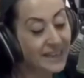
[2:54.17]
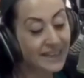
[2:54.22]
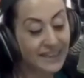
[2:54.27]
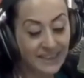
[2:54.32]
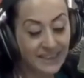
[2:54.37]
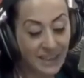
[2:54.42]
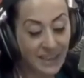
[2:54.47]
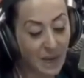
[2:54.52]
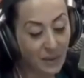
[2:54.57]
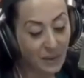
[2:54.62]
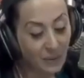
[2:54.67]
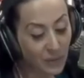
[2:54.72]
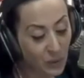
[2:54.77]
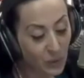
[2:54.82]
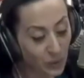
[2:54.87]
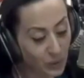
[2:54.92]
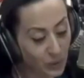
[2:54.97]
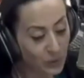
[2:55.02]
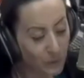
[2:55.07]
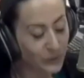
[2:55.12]
Israbın
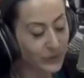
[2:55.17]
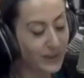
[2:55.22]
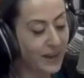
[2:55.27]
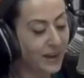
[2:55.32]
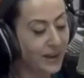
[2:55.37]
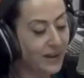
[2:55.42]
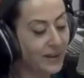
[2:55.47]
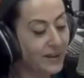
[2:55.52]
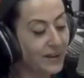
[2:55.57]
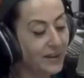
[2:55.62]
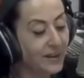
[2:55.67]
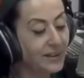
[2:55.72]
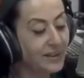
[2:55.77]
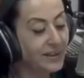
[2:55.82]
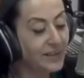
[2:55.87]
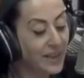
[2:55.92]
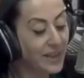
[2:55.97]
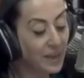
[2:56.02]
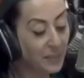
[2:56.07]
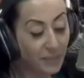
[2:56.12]
olduğunda
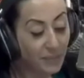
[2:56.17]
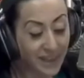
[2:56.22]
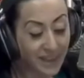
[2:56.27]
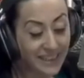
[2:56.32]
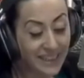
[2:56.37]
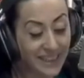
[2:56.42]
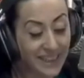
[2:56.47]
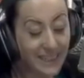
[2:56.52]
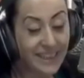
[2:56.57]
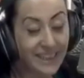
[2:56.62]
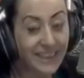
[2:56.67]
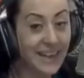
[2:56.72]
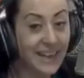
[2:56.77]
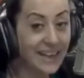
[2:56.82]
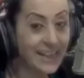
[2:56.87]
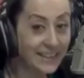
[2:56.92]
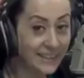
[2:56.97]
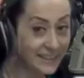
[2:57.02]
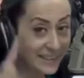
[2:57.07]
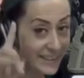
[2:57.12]
yapman
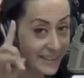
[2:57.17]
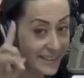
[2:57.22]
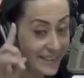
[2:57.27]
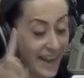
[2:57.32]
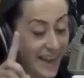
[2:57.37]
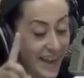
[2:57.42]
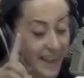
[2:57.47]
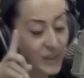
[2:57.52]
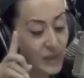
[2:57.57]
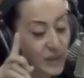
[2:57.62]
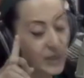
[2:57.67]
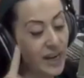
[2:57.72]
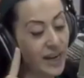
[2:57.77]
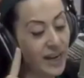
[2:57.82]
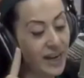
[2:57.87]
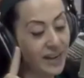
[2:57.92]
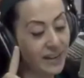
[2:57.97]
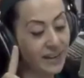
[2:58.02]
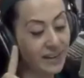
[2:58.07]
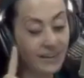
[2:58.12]
gereken tek
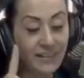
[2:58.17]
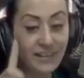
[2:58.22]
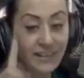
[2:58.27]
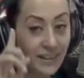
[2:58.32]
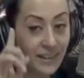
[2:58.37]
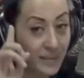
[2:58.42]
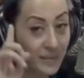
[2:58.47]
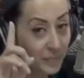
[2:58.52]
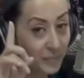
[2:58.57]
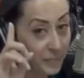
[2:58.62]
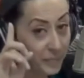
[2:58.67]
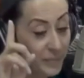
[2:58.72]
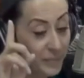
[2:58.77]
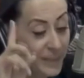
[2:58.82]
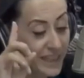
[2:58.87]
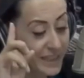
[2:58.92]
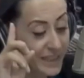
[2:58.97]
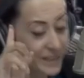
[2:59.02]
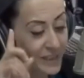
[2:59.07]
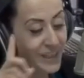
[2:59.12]
şey,
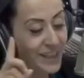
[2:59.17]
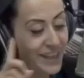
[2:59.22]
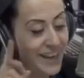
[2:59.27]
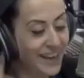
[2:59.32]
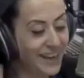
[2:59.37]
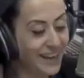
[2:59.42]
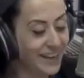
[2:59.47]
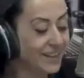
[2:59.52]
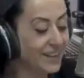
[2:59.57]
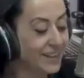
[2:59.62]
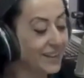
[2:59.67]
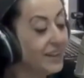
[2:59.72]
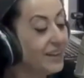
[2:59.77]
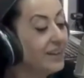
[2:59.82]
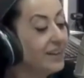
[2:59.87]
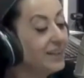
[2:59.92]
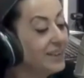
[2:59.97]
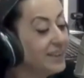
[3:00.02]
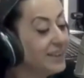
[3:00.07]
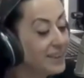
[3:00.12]
bir şey,
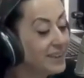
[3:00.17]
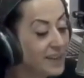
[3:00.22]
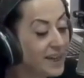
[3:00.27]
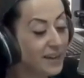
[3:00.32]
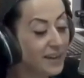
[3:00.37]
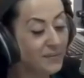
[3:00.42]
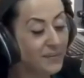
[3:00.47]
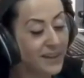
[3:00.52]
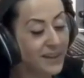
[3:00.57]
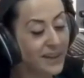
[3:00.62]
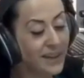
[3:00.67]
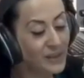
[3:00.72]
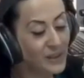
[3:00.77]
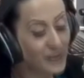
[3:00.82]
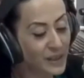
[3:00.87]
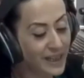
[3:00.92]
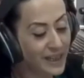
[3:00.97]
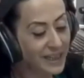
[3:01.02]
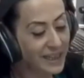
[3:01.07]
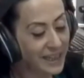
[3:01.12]
ısraf veren
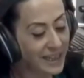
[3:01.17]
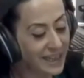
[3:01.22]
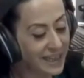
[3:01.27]
şeyle